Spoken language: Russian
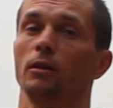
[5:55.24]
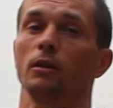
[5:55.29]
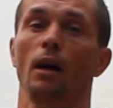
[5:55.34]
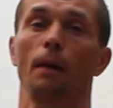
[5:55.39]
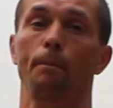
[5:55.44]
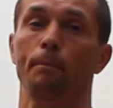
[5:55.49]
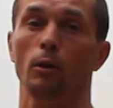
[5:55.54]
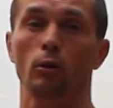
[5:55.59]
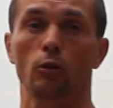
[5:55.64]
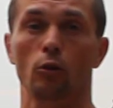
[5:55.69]

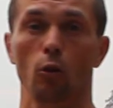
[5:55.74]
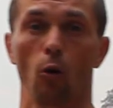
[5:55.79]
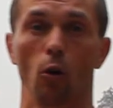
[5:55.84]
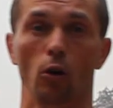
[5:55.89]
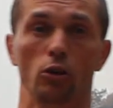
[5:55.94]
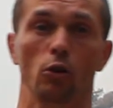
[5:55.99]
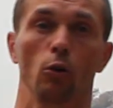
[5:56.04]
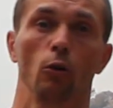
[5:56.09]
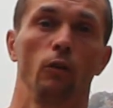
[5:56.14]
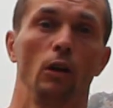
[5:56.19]
этапе
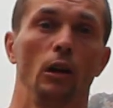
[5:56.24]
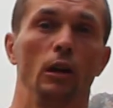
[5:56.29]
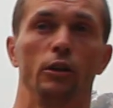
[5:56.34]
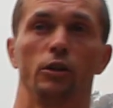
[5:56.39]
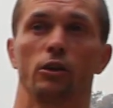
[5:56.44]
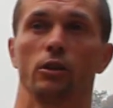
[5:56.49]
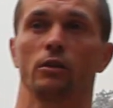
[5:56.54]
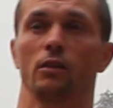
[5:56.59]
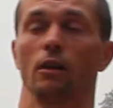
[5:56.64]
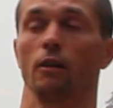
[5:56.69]
тоже
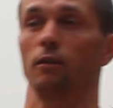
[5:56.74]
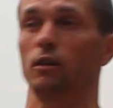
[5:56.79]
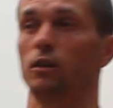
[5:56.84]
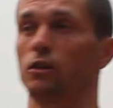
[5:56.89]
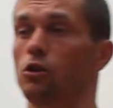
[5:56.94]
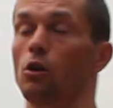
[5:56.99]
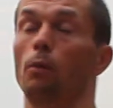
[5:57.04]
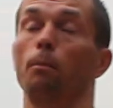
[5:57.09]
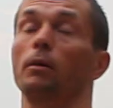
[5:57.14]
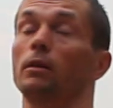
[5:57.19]
увеличится. Вы
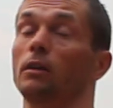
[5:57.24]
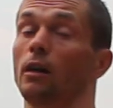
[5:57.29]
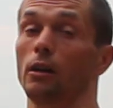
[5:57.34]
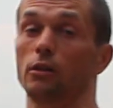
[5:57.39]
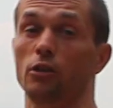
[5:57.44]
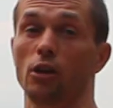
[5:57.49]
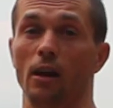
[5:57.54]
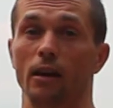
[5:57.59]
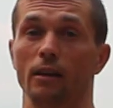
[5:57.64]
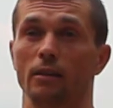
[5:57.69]
еще
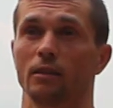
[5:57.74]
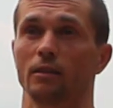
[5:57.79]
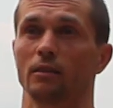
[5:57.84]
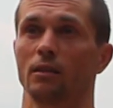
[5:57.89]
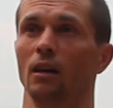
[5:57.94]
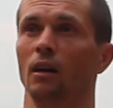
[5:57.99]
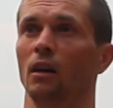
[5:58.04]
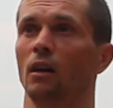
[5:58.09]
подкачаетесь.